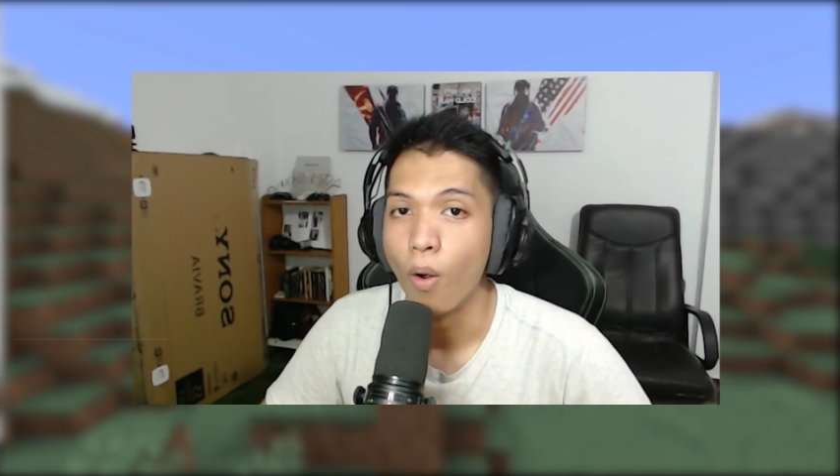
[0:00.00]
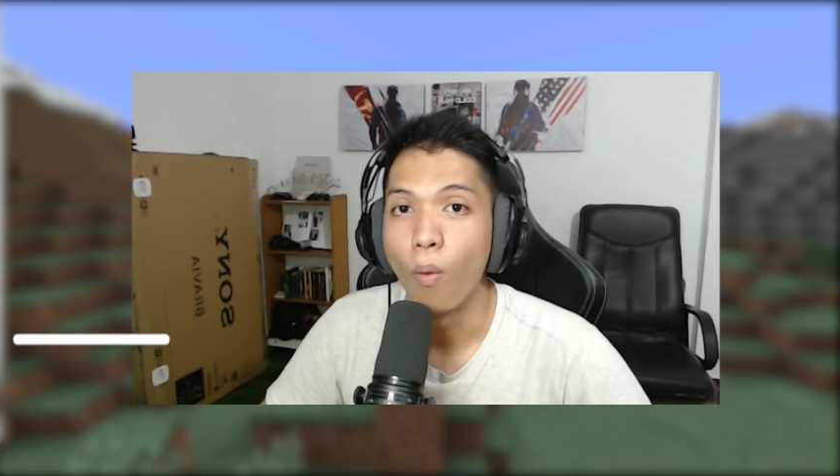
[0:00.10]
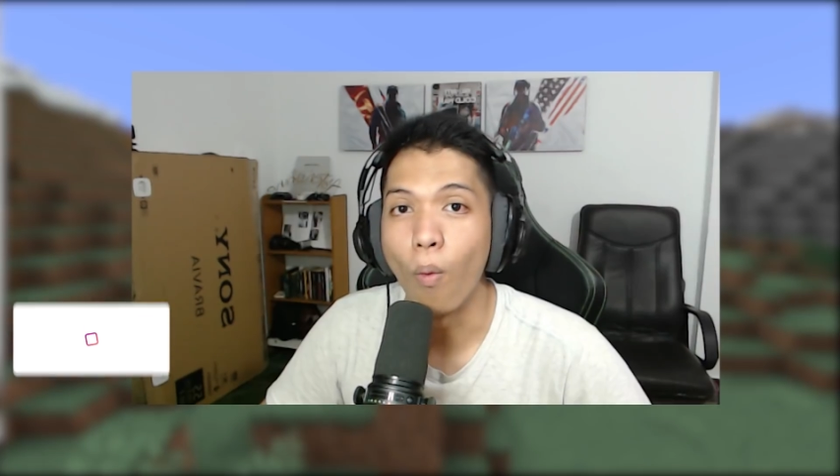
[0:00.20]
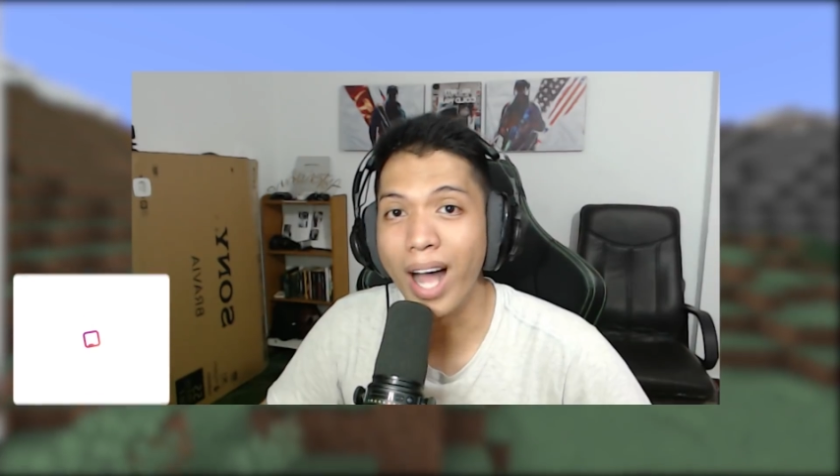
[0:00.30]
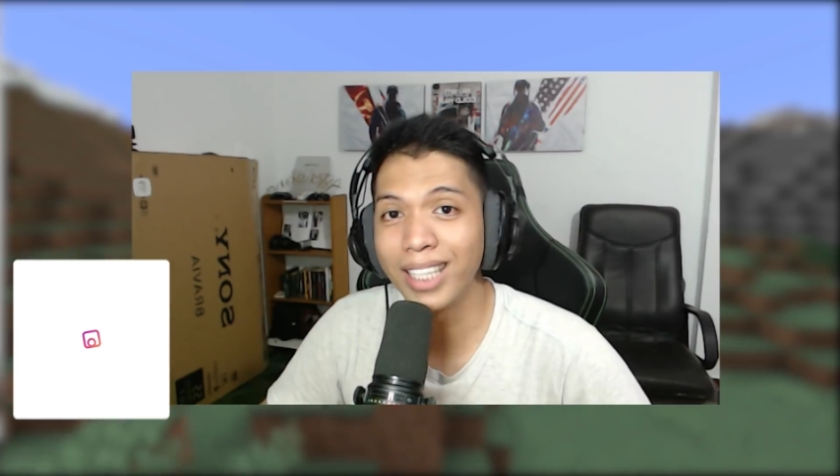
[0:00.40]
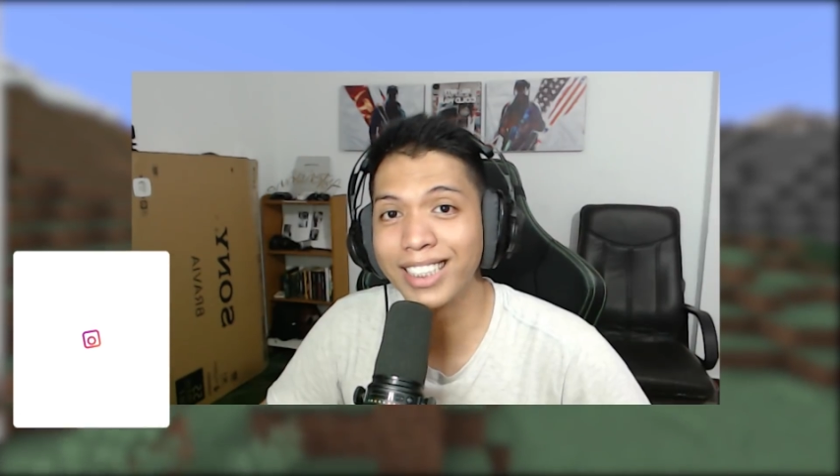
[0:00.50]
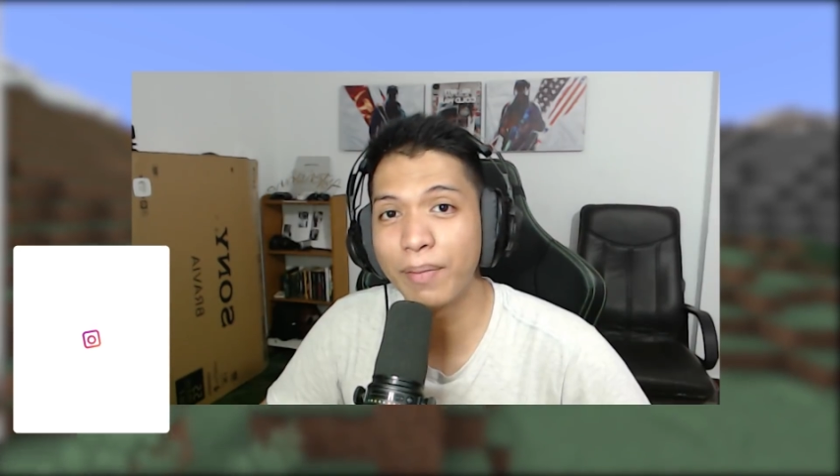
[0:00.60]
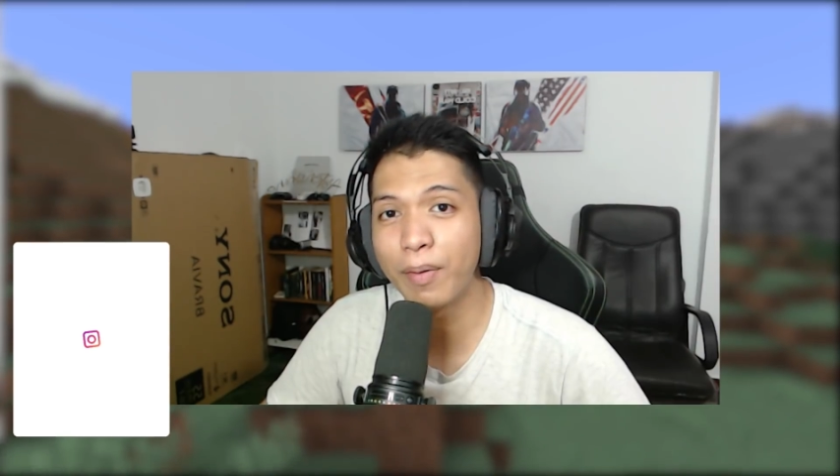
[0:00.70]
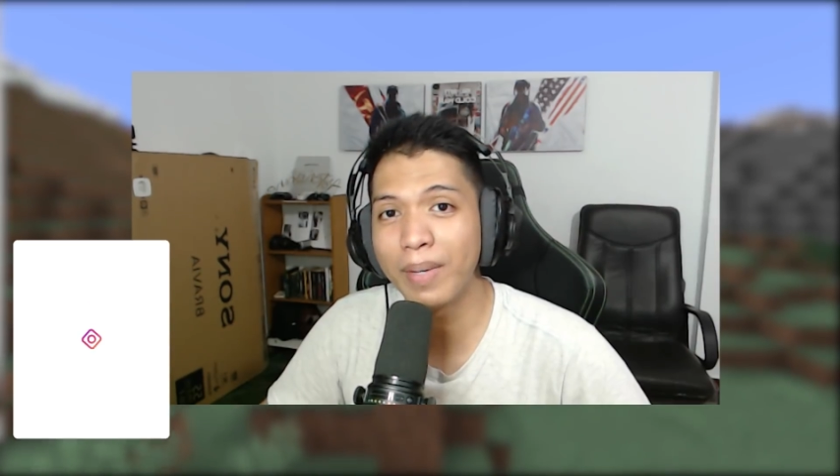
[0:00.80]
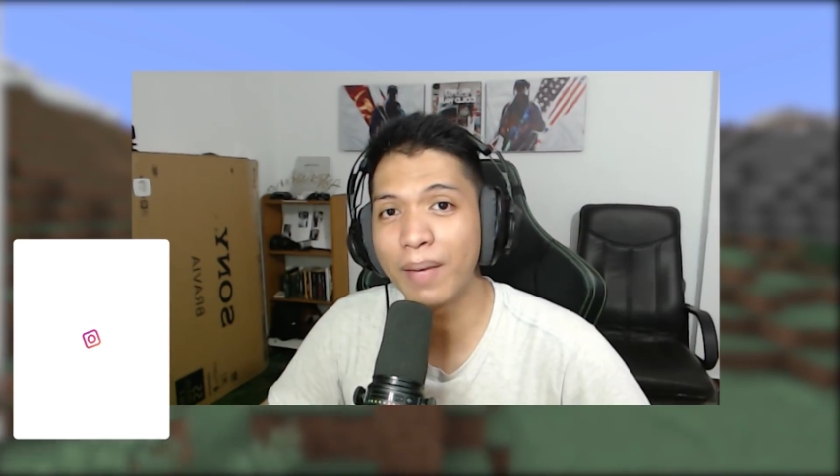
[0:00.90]
What's up
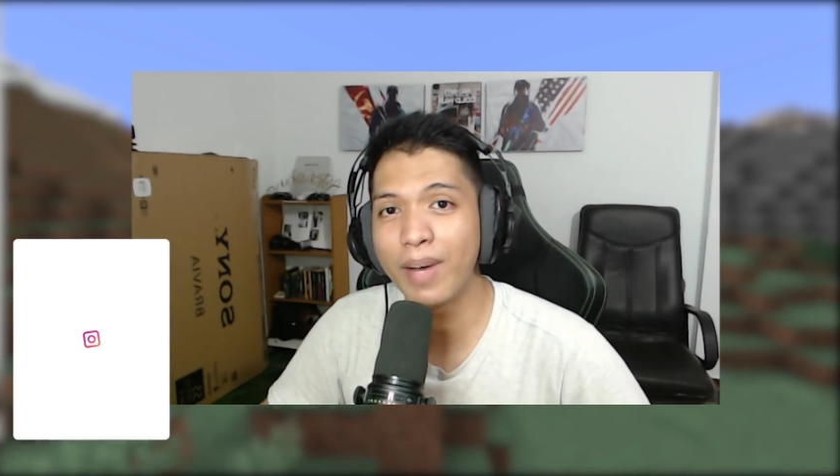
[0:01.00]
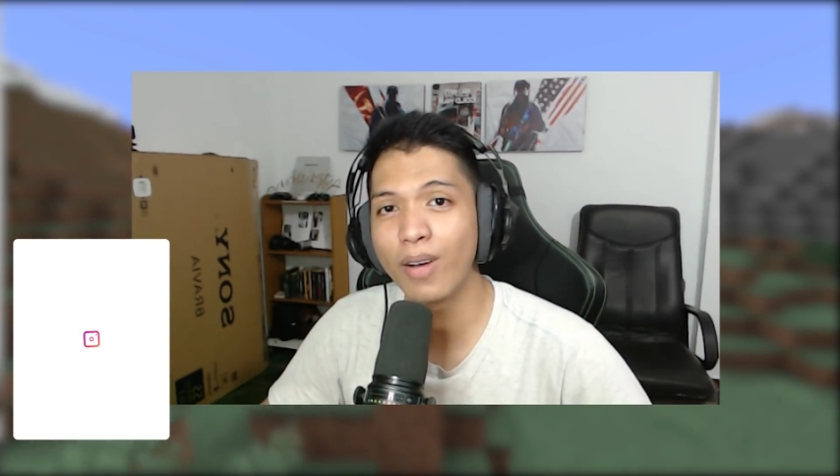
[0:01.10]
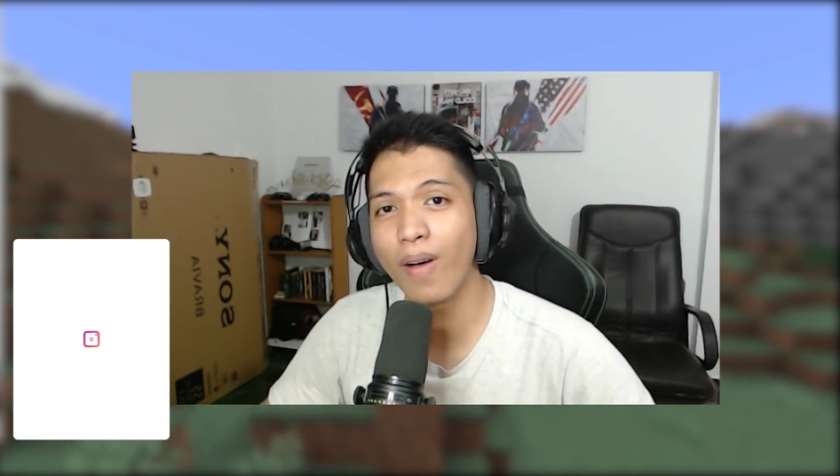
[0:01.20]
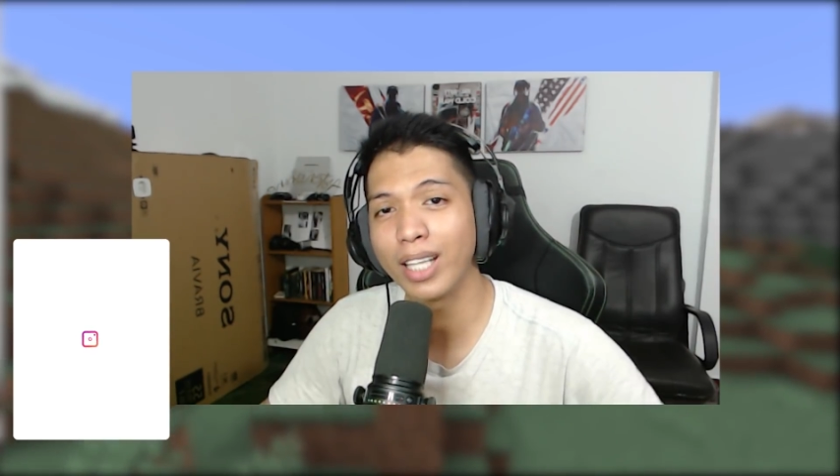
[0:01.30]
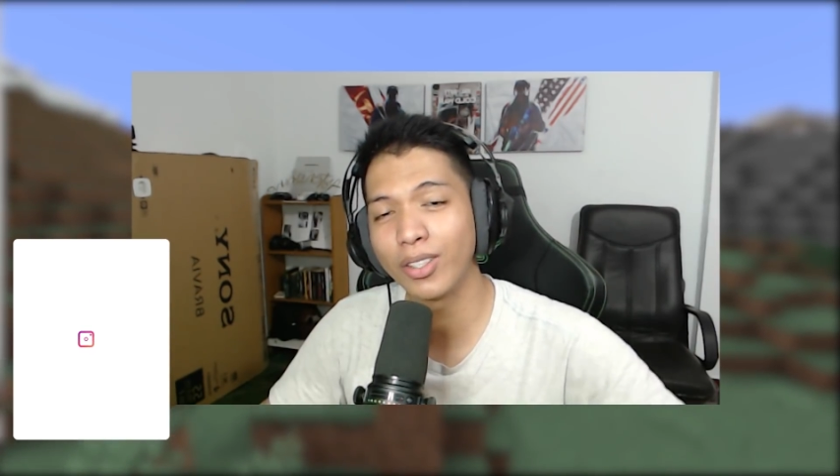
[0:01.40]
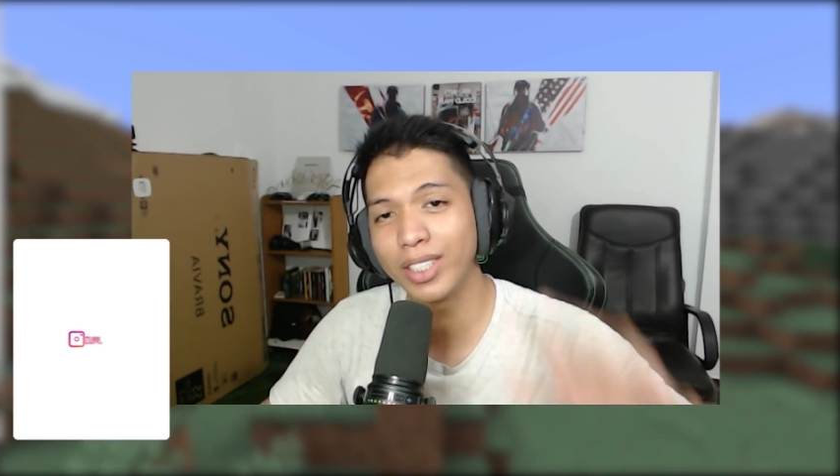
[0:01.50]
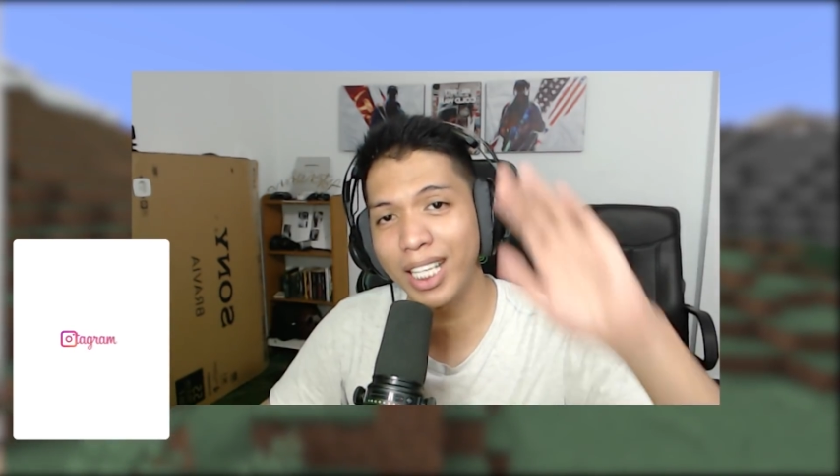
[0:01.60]
people, nama gue Aston